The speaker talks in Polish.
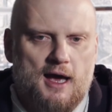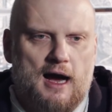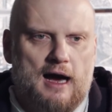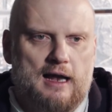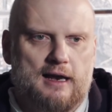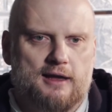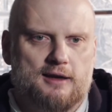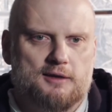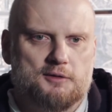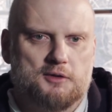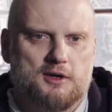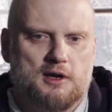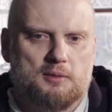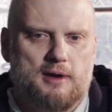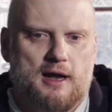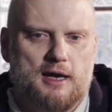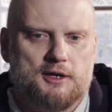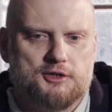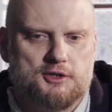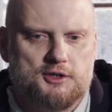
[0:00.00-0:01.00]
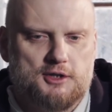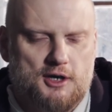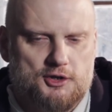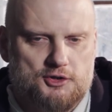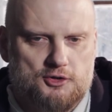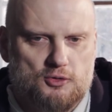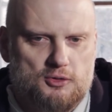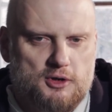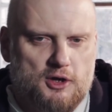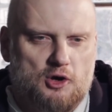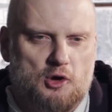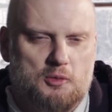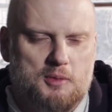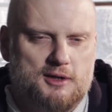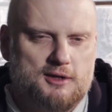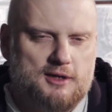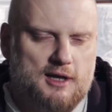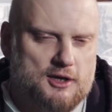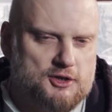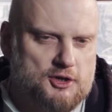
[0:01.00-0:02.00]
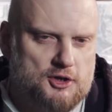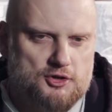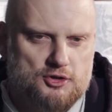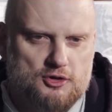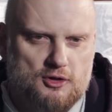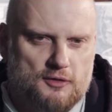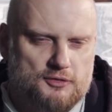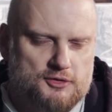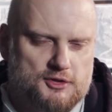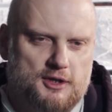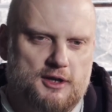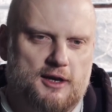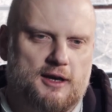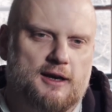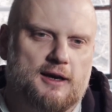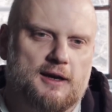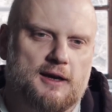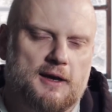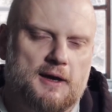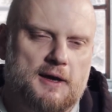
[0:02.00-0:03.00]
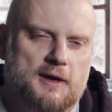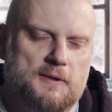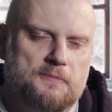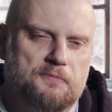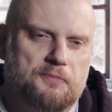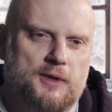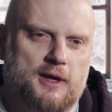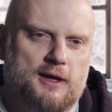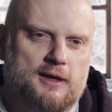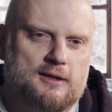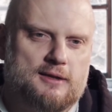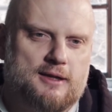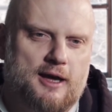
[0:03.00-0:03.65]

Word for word: Ale hebrajski, a szczególnie komentarze żydowskie, y,